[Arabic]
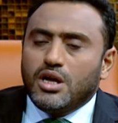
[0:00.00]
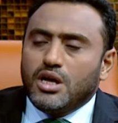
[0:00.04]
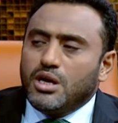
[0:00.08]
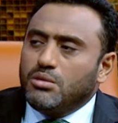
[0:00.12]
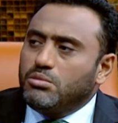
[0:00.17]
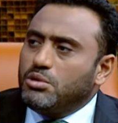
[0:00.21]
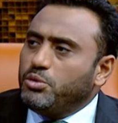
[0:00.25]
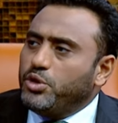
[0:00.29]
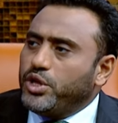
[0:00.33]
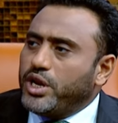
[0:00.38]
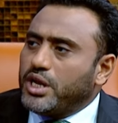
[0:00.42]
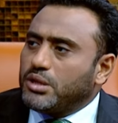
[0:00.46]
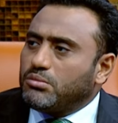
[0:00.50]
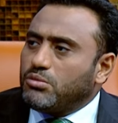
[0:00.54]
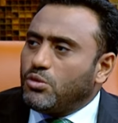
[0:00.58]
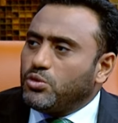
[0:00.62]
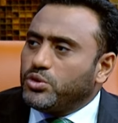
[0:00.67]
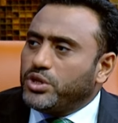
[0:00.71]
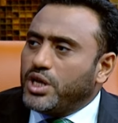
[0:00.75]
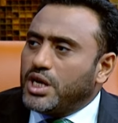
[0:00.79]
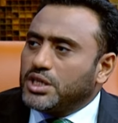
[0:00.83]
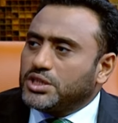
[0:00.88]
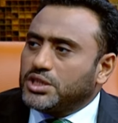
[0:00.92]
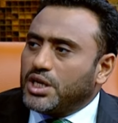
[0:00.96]
بمديرة
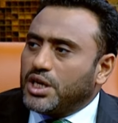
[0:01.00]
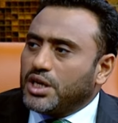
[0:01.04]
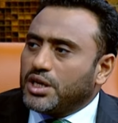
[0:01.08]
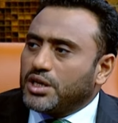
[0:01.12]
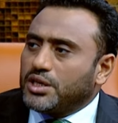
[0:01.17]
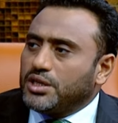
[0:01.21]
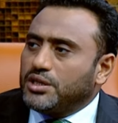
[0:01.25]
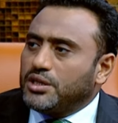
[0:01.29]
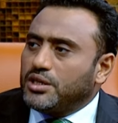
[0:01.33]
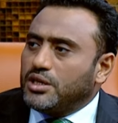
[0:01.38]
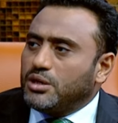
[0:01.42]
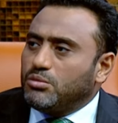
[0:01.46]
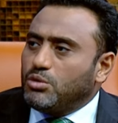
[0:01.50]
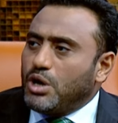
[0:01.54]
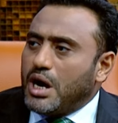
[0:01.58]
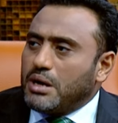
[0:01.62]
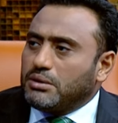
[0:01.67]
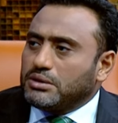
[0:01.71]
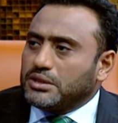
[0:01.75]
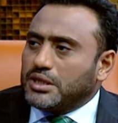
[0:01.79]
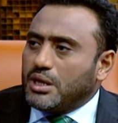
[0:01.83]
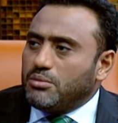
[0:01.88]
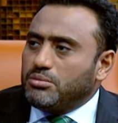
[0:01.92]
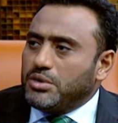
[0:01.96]
موديا شرقي
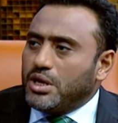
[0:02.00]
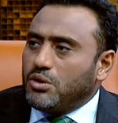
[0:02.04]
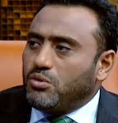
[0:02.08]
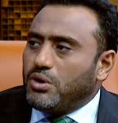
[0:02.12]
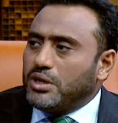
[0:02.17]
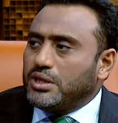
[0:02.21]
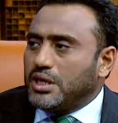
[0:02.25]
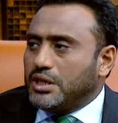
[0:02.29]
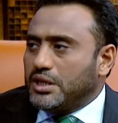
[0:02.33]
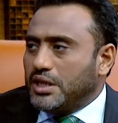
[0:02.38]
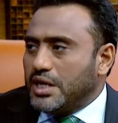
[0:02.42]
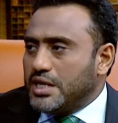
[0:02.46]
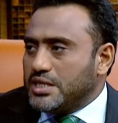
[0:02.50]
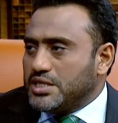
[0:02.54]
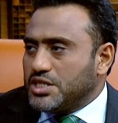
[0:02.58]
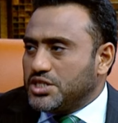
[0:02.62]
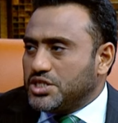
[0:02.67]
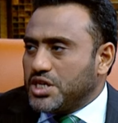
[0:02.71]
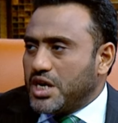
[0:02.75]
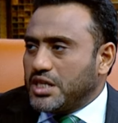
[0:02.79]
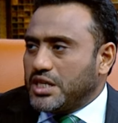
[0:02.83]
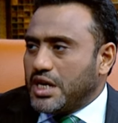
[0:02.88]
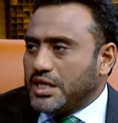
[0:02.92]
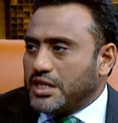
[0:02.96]
محافظة أبيان وأدت إلى
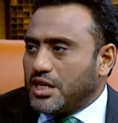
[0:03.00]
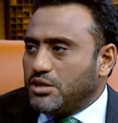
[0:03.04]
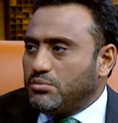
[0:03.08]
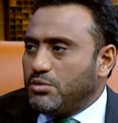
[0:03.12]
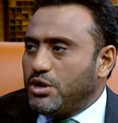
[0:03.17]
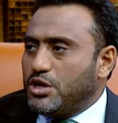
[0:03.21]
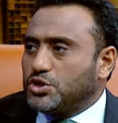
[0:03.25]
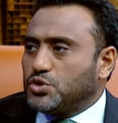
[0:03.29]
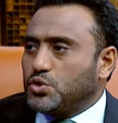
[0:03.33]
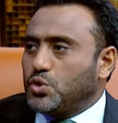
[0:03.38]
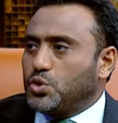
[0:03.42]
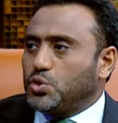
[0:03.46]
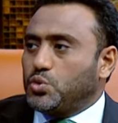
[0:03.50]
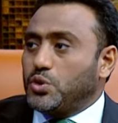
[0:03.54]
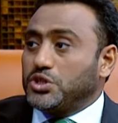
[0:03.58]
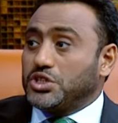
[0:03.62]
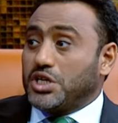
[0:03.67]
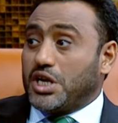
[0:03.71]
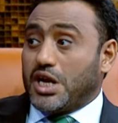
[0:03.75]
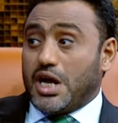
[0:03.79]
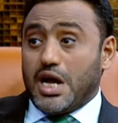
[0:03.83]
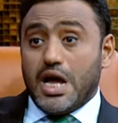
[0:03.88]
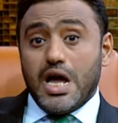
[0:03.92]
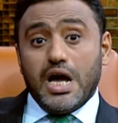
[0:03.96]
استشهاد عدد من الجنود
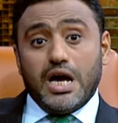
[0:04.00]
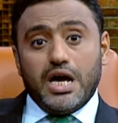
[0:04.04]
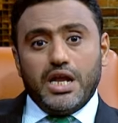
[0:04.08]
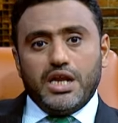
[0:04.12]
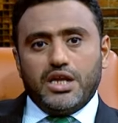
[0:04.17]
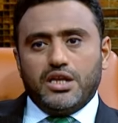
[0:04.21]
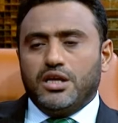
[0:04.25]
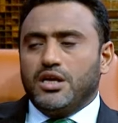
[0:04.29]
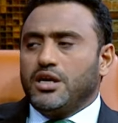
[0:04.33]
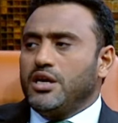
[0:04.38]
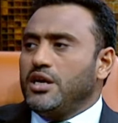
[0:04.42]
وجرح آخرين